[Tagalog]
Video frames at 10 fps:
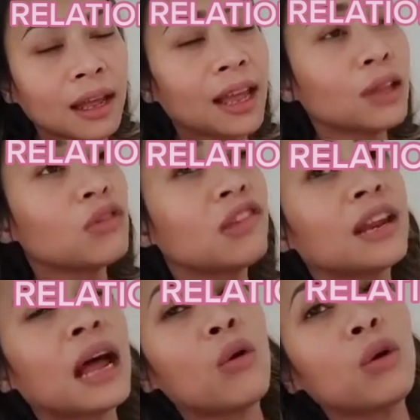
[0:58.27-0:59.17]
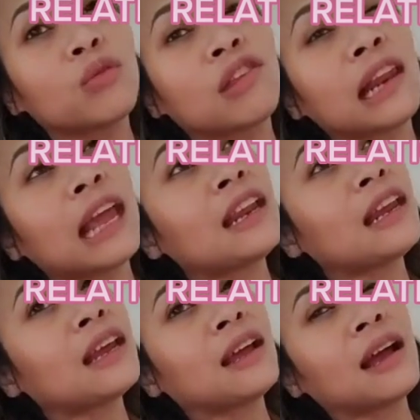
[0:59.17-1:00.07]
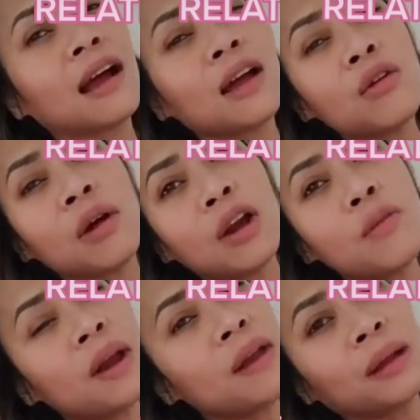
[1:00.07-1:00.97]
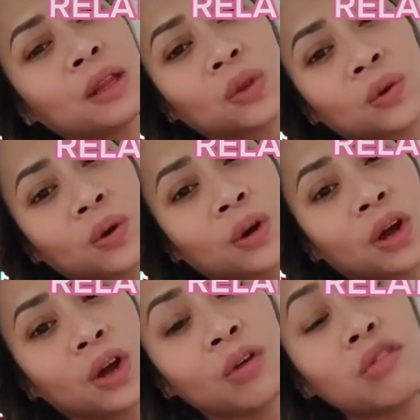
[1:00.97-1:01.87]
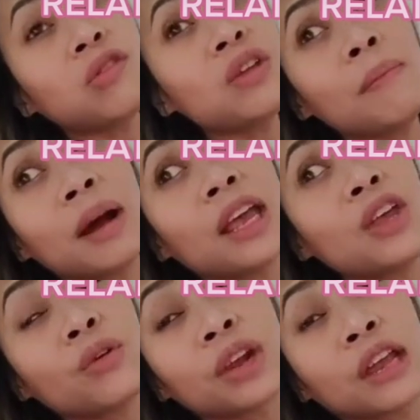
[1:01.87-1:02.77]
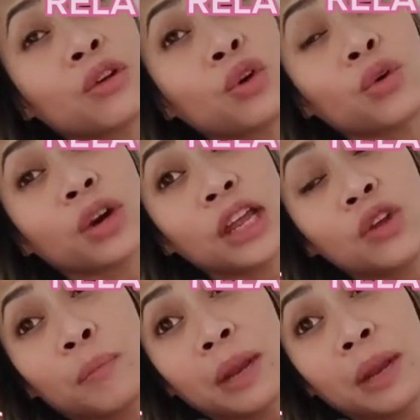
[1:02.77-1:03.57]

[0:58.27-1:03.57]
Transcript: ito si Raul, ito si Lenny, ano, ano ba naman to? Gusto niya maging Ukraine yung